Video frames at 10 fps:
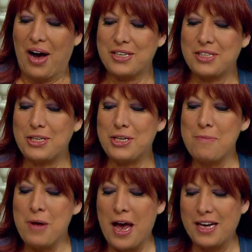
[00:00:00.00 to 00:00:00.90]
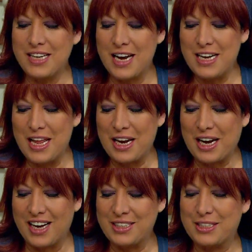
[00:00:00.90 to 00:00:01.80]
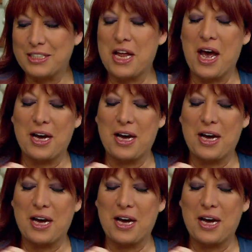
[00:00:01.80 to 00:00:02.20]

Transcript: Ah seçim, sen nelere kadirsin.